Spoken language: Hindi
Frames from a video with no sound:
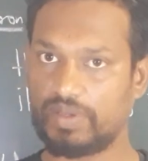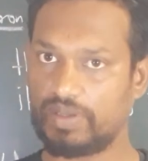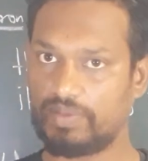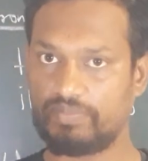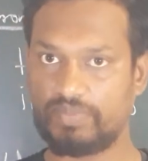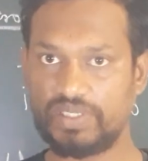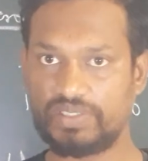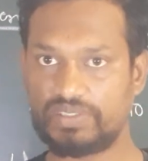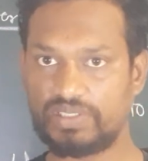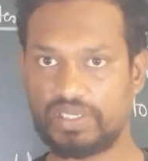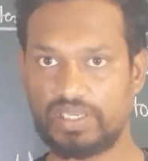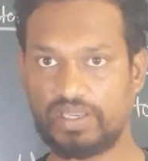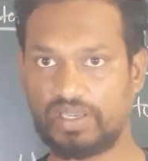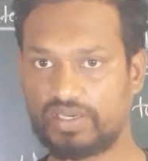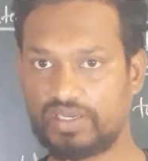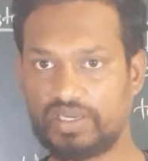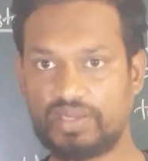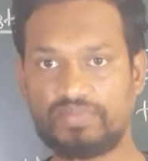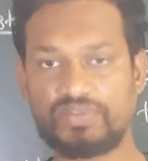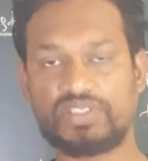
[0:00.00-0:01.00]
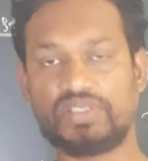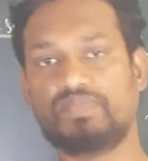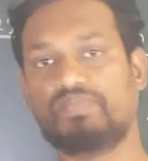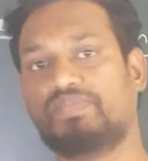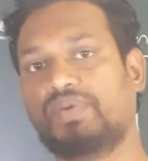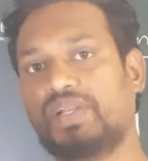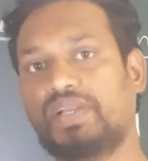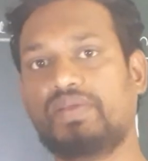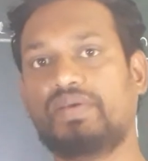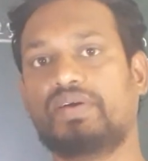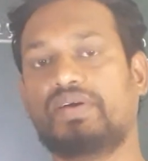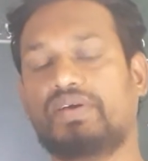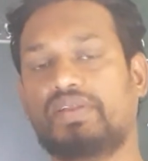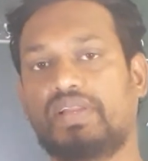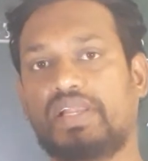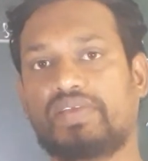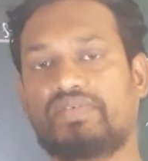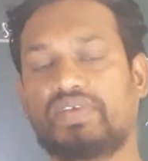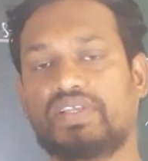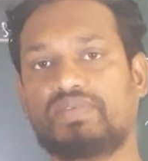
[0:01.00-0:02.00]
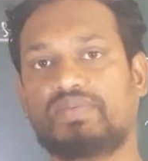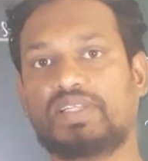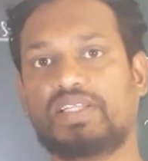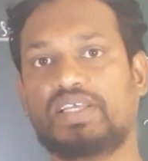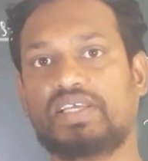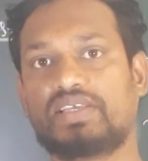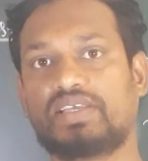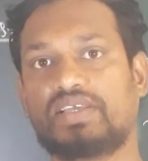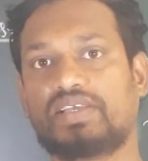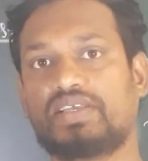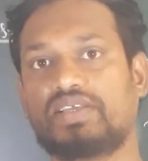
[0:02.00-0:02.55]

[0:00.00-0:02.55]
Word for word: मीन्स अगर हम सिंपल लैंग्वेज में देखें